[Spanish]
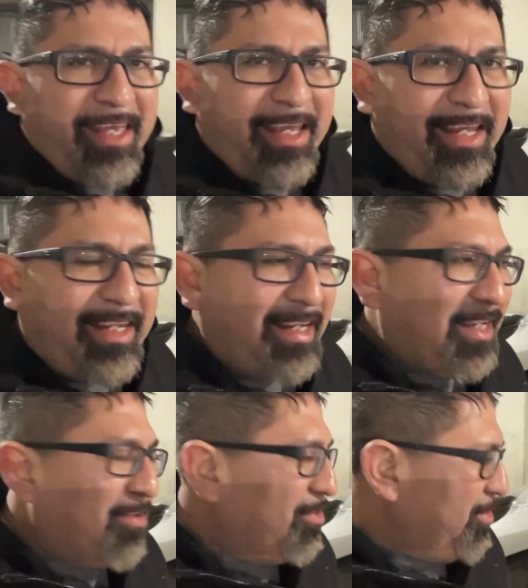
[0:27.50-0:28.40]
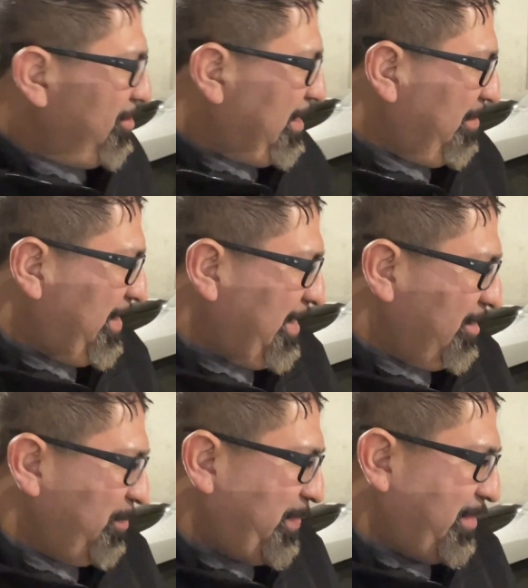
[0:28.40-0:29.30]
En el negocio,
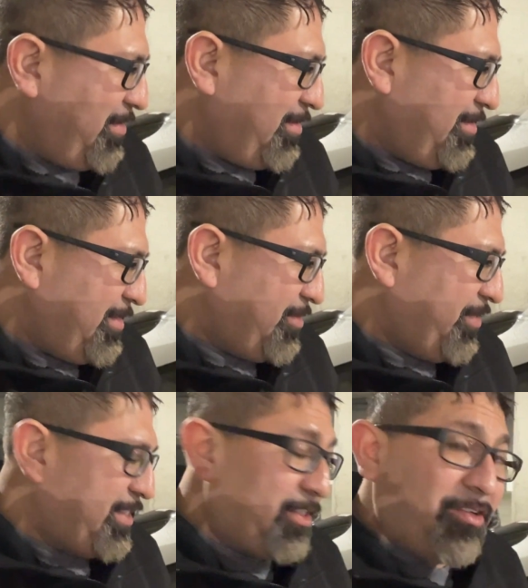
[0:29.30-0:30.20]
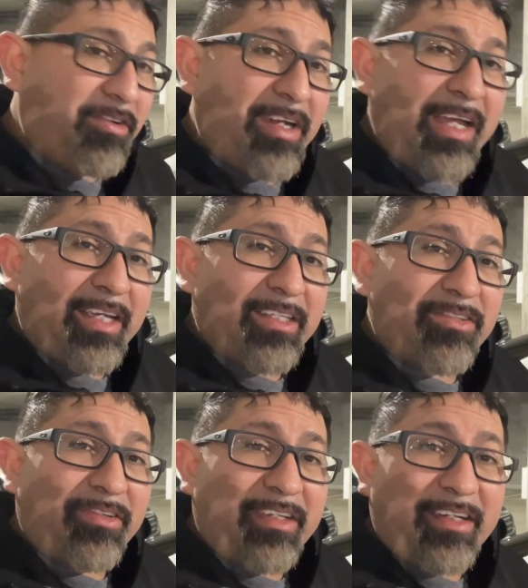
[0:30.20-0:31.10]
caballeros, pero Estoy haciendo corajes
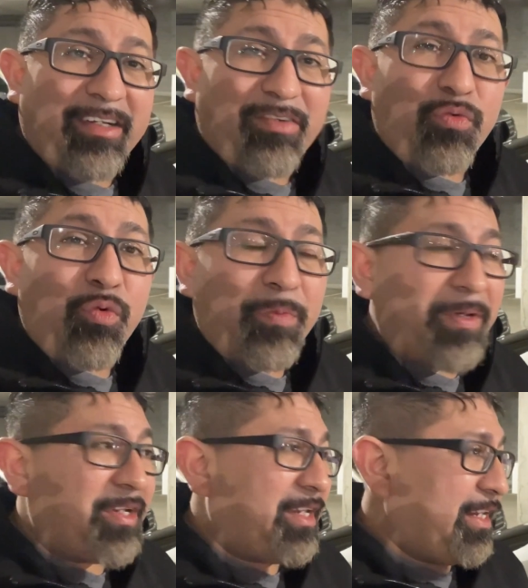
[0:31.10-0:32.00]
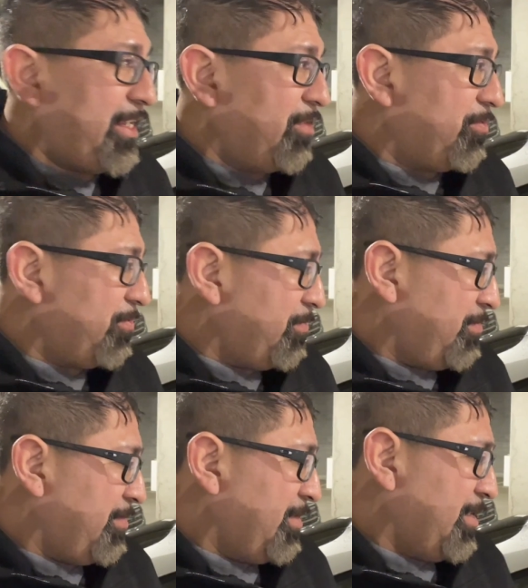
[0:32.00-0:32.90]
con Uber y Lyft,
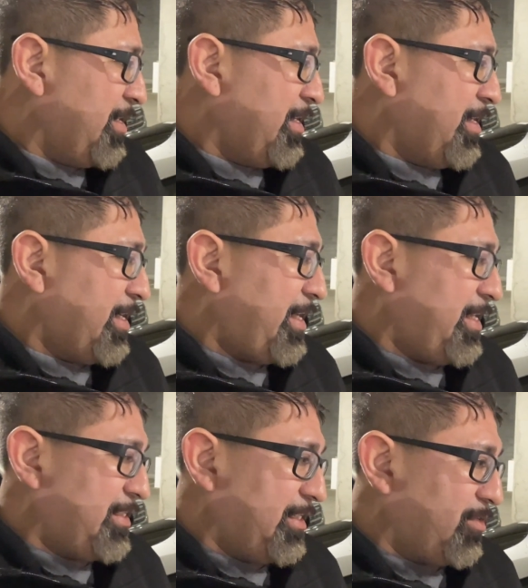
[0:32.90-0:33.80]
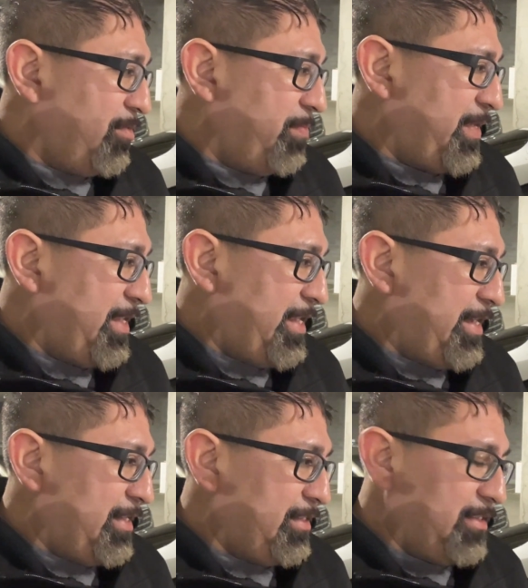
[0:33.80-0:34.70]
que estas
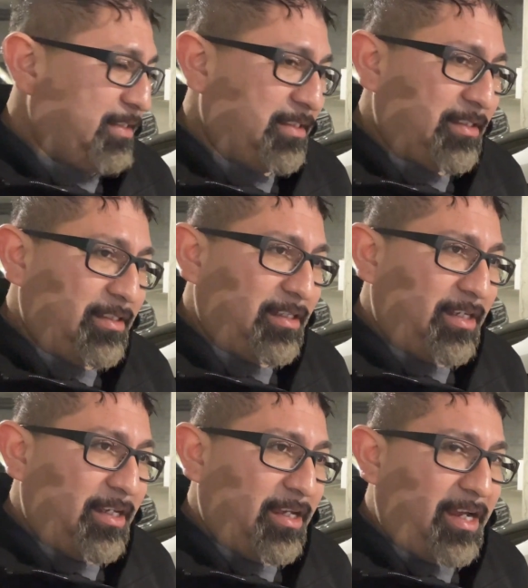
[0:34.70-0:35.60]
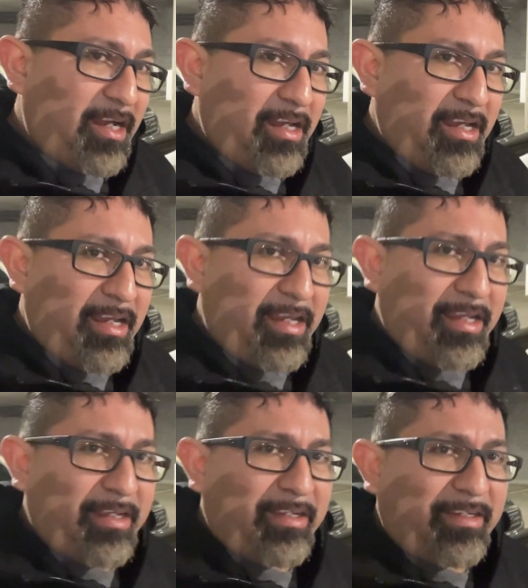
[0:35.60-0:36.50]
compañías
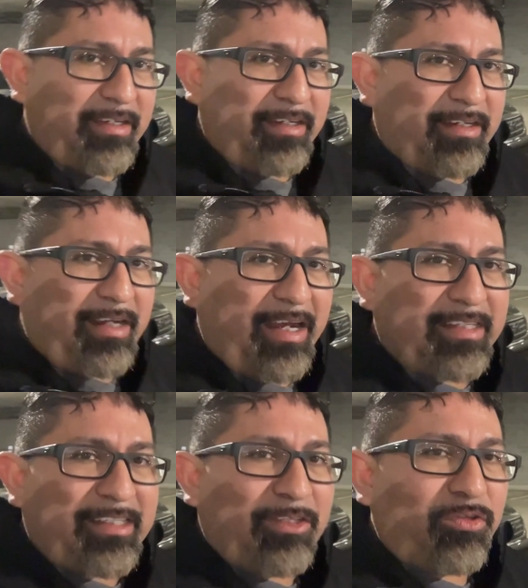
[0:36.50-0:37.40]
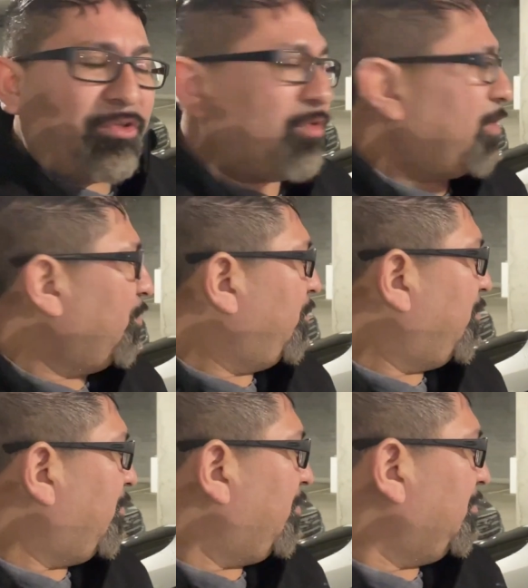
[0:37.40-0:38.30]
eh, hacen tonto a uno,
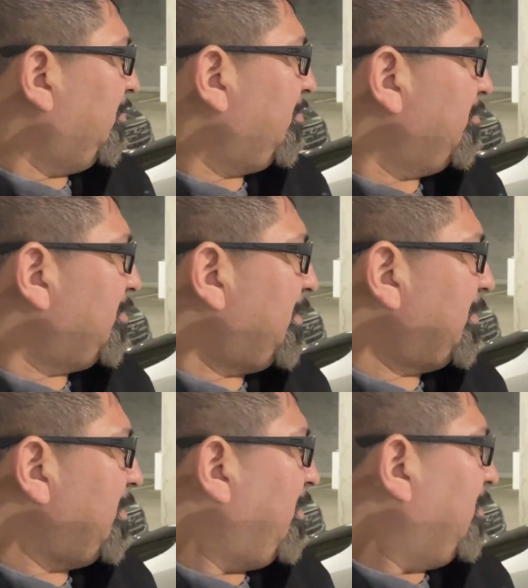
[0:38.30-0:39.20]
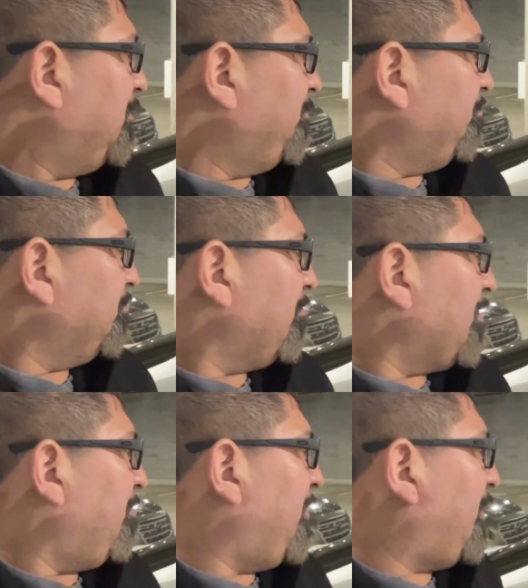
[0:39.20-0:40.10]
¿no? Entonces,
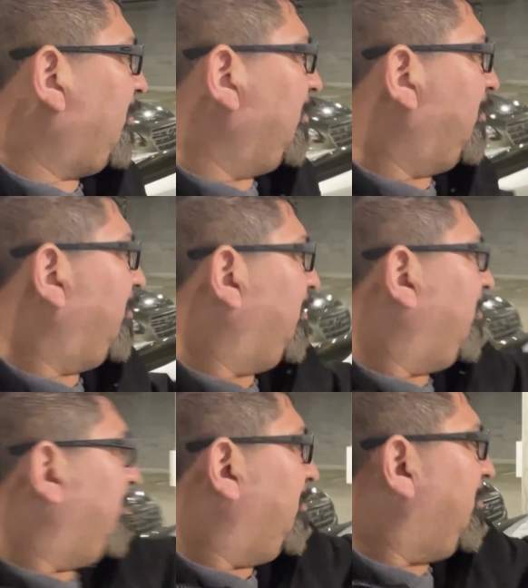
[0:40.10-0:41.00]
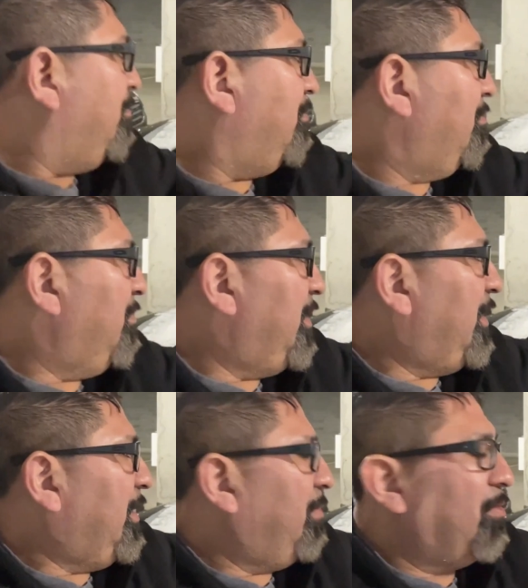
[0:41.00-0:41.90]
miren,
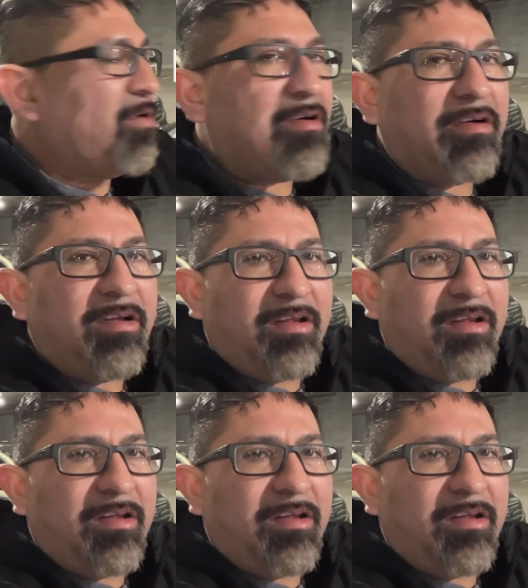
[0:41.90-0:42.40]
me llevó